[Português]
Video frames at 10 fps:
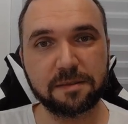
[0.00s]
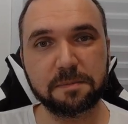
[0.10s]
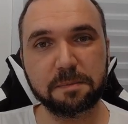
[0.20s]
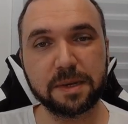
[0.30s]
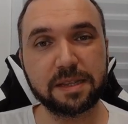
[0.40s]

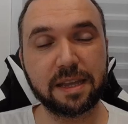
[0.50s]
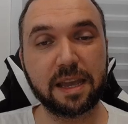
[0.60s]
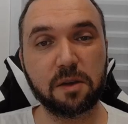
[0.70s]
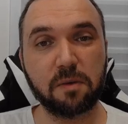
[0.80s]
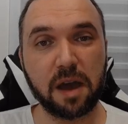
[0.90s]

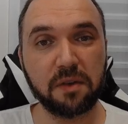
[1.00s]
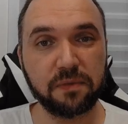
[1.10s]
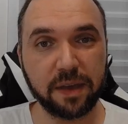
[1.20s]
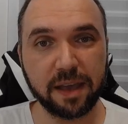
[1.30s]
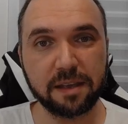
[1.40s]
mantenham a
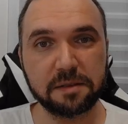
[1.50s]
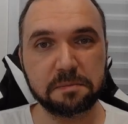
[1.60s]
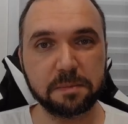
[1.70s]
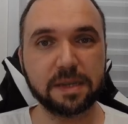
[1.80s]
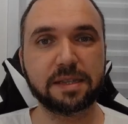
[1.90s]
fé,
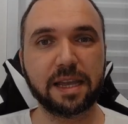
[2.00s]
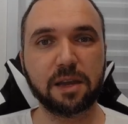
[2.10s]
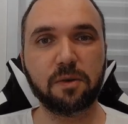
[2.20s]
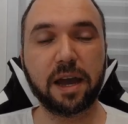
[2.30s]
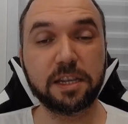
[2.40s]
mantenham
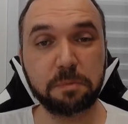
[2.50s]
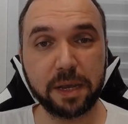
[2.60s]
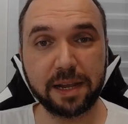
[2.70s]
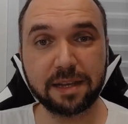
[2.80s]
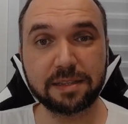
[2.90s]
a
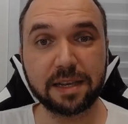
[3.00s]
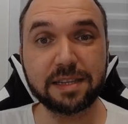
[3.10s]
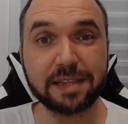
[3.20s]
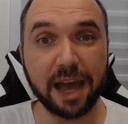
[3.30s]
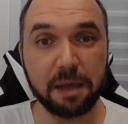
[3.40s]
esperança e
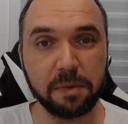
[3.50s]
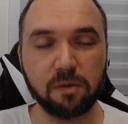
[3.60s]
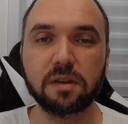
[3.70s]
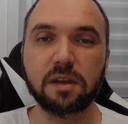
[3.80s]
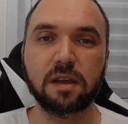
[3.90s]
saibam
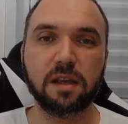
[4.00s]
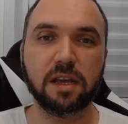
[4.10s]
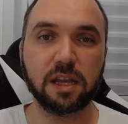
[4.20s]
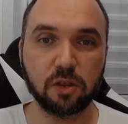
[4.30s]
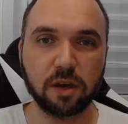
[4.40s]

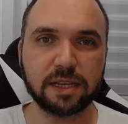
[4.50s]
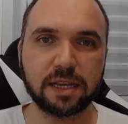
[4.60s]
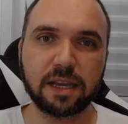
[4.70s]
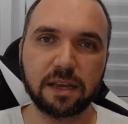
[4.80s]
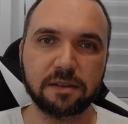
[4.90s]
que nós
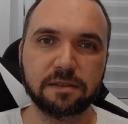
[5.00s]
aqui,